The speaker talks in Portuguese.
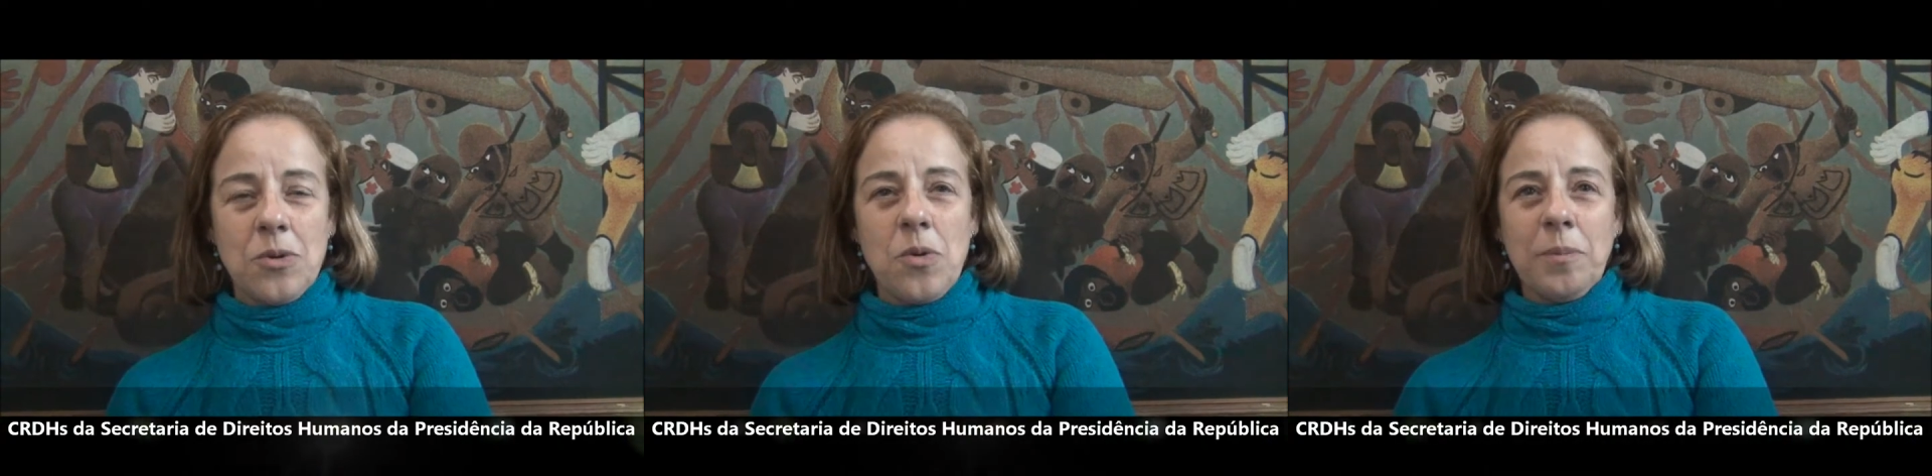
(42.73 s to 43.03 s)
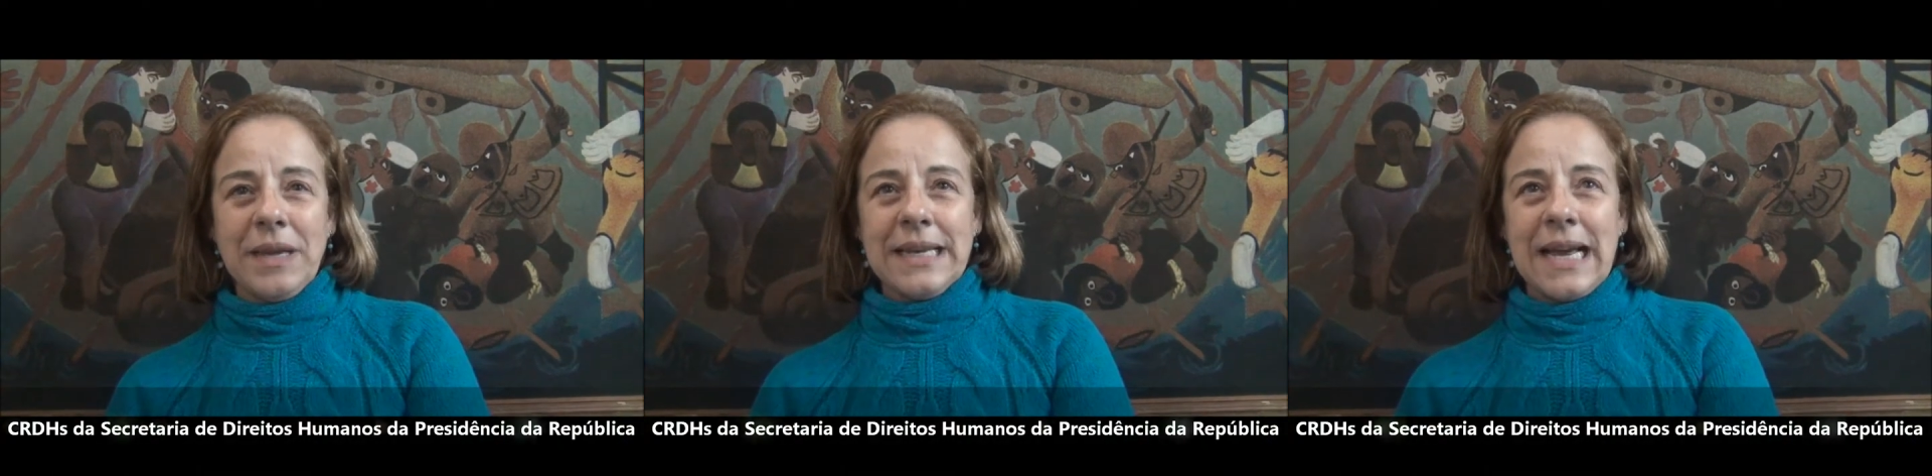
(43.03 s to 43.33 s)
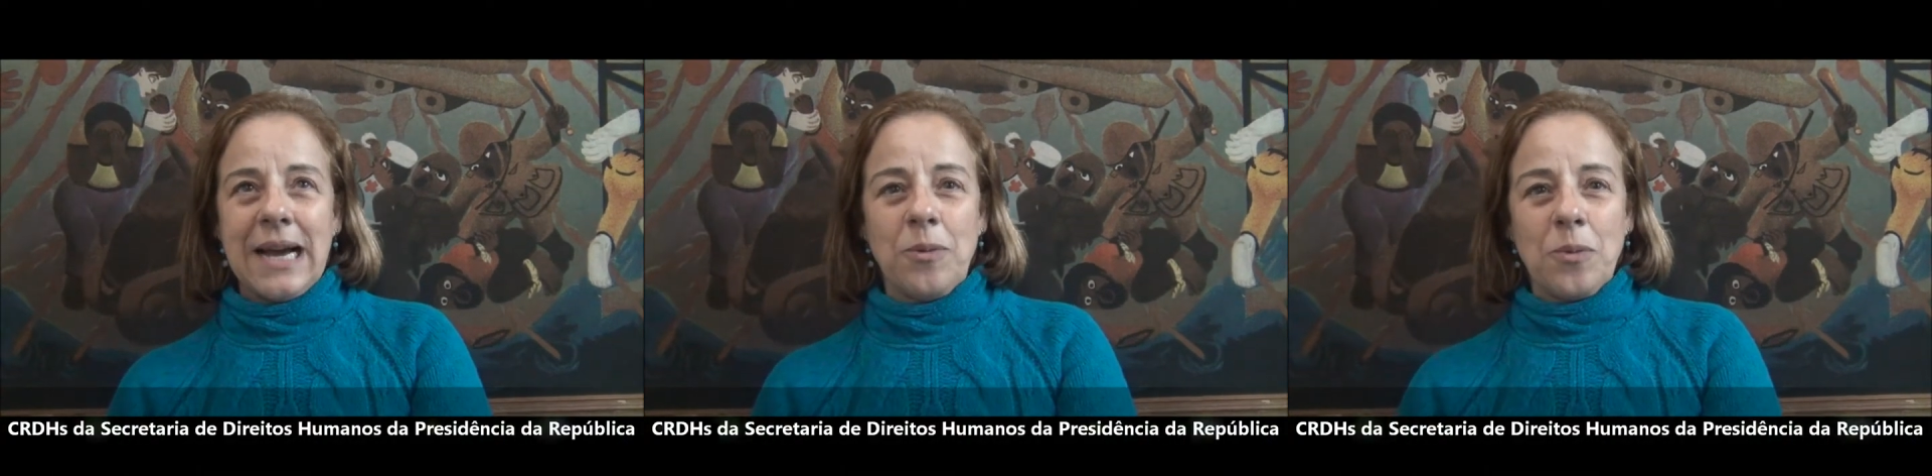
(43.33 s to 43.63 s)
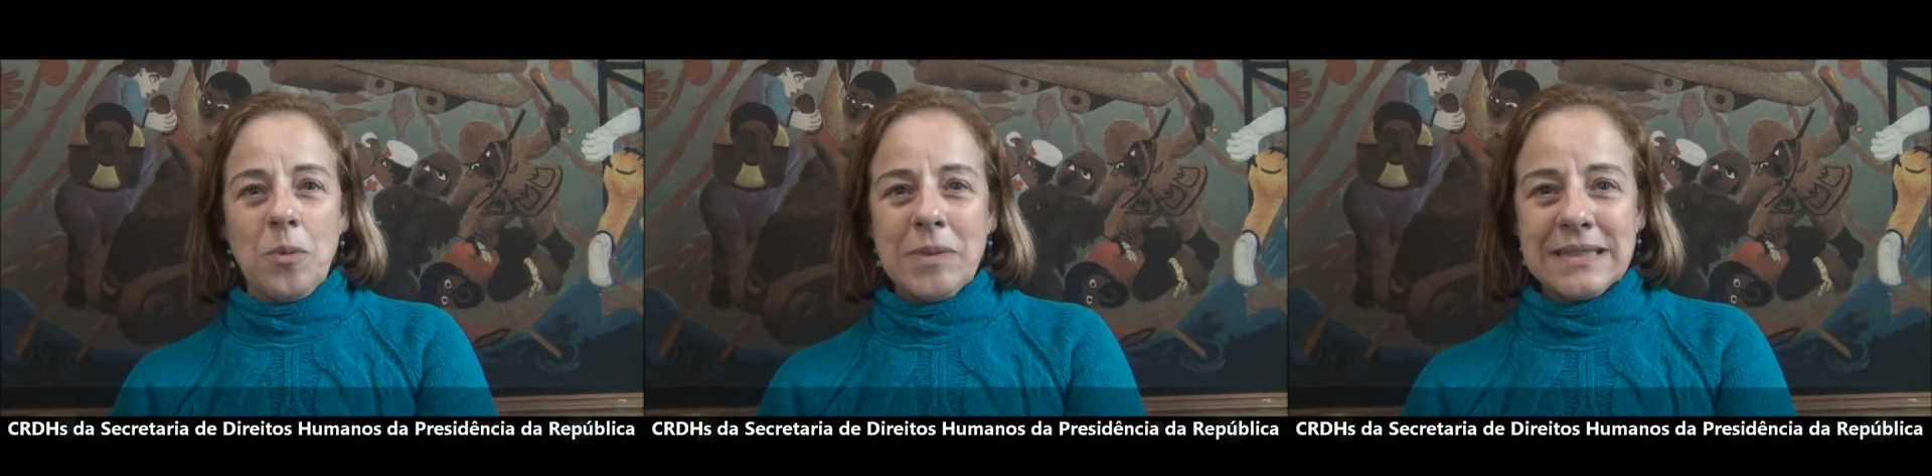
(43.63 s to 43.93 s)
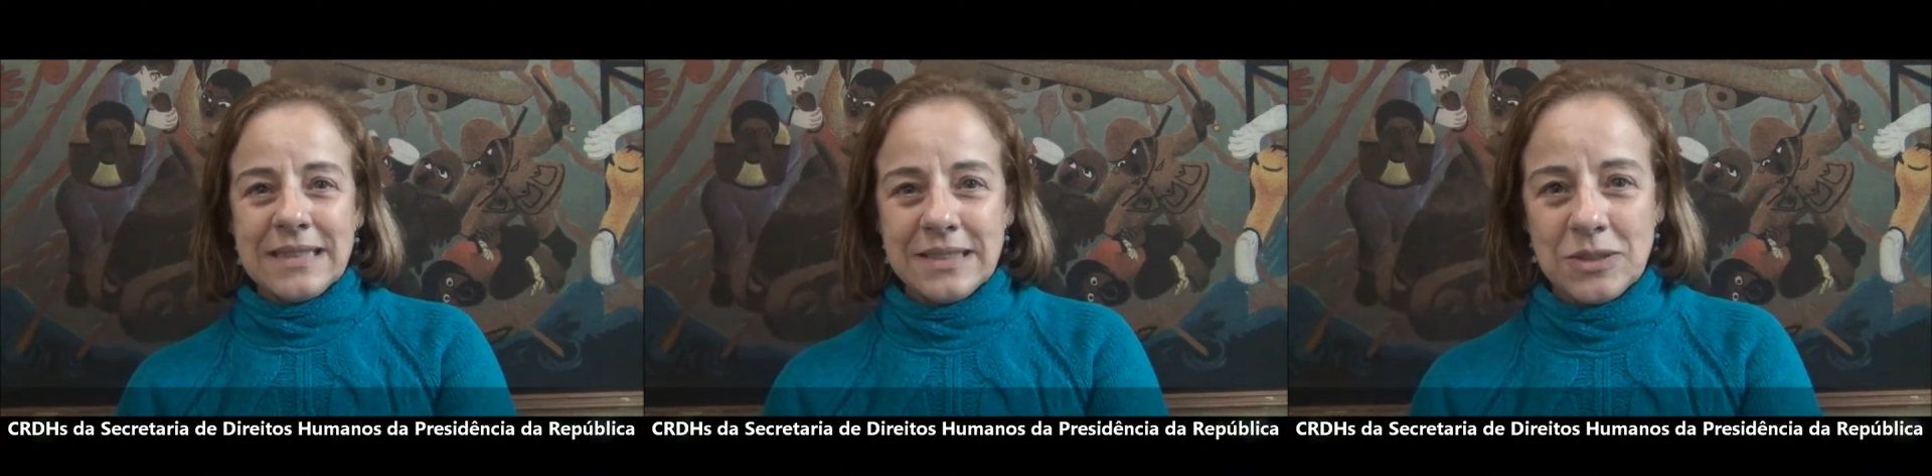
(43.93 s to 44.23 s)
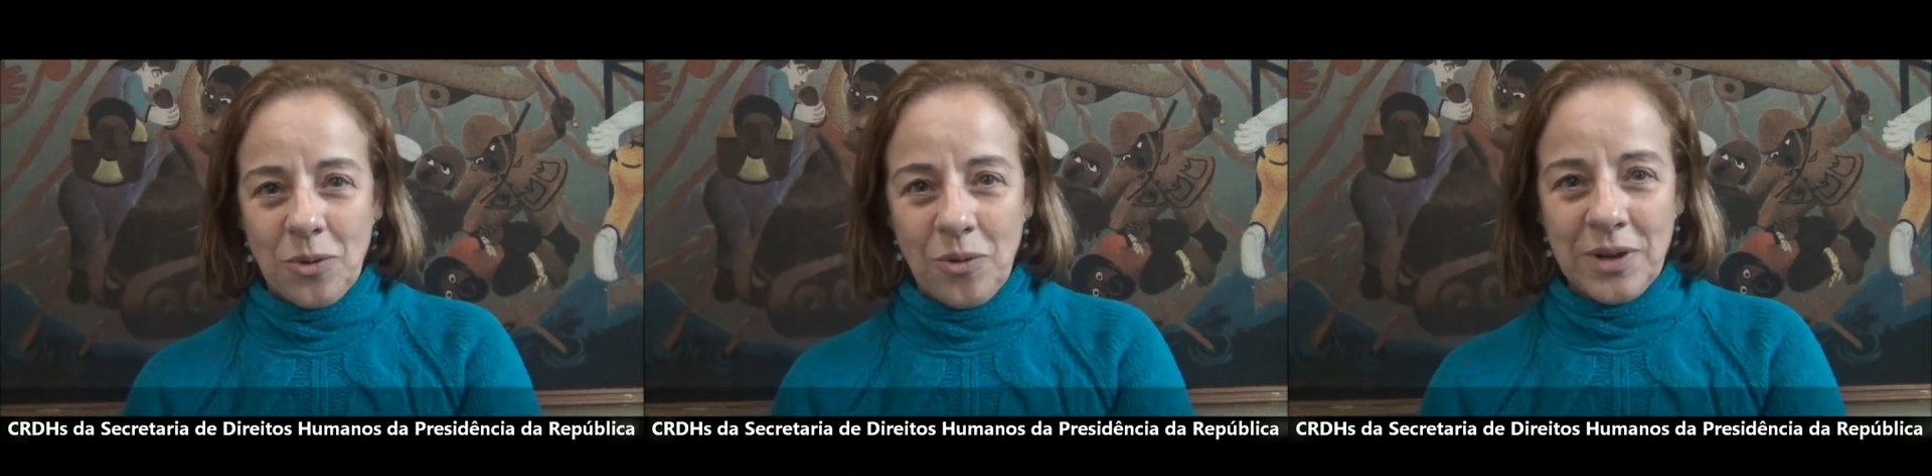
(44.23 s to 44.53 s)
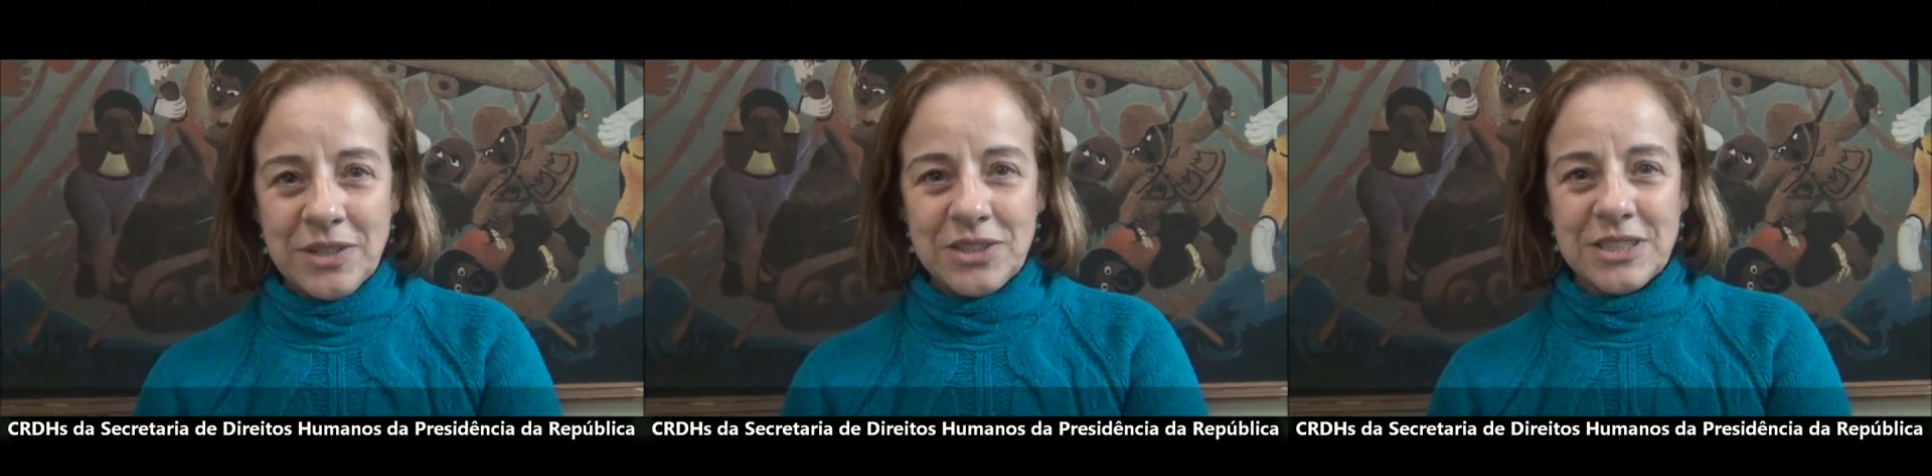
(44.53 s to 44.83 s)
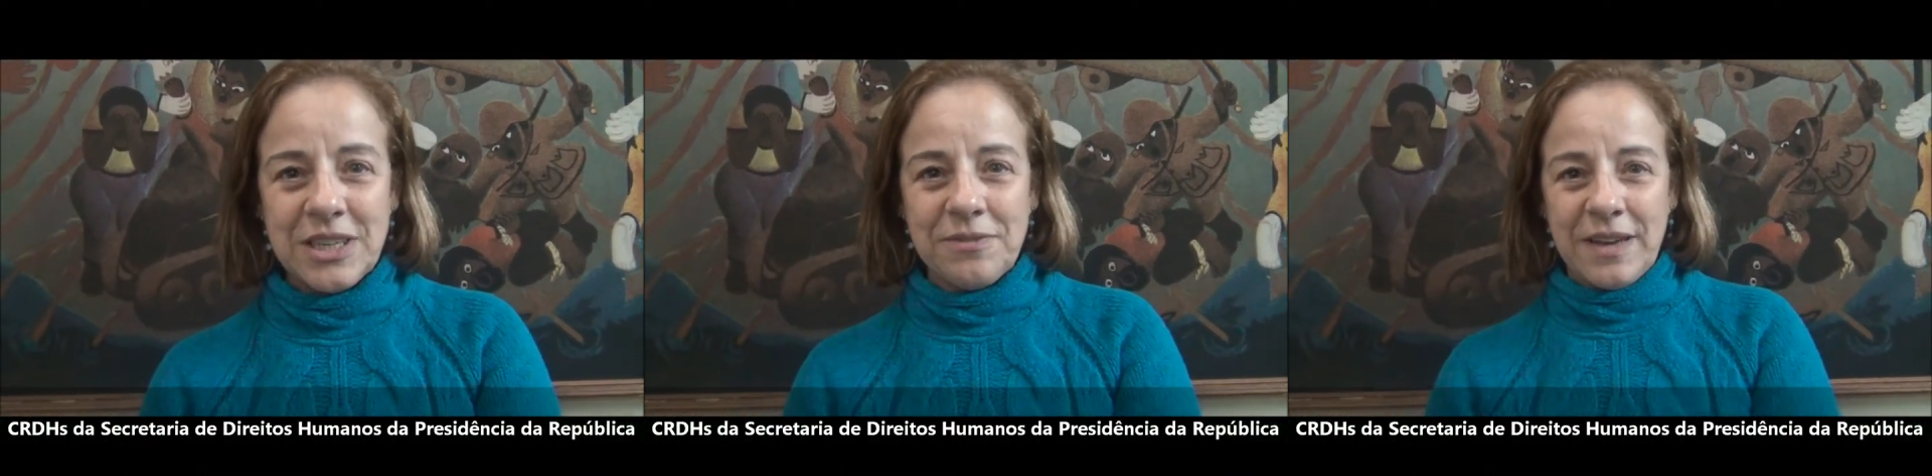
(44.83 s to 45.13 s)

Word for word: combinar algumas ações que